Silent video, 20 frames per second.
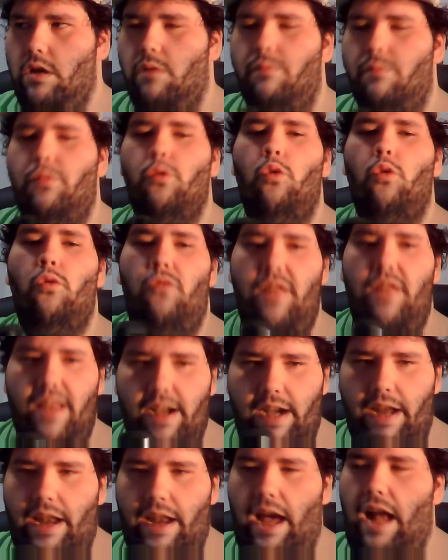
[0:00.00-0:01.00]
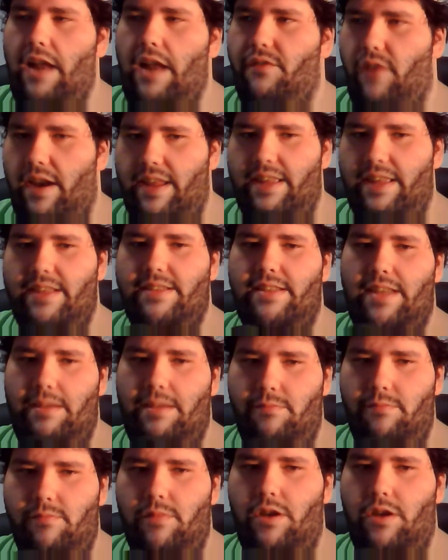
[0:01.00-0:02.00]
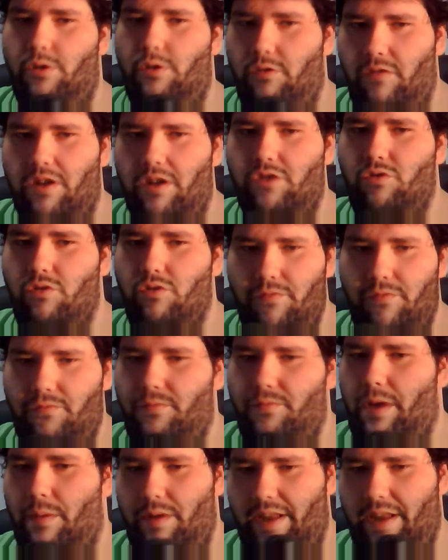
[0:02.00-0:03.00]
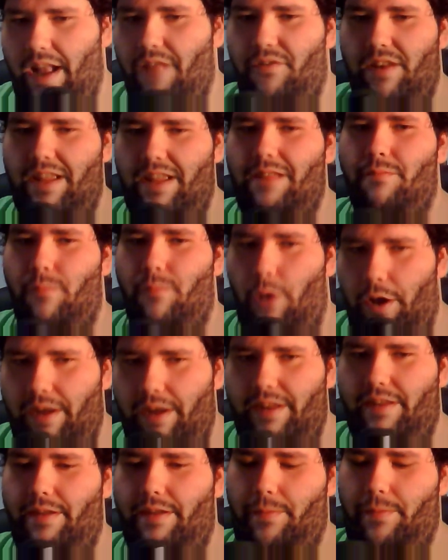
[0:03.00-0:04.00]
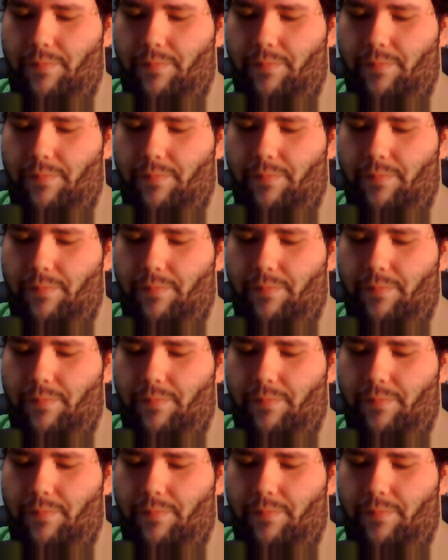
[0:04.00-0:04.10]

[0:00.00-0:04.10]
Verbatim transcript: beruflicher Kanal, weil ich es eben ja irgendwann schon damit Geld verdienen möchte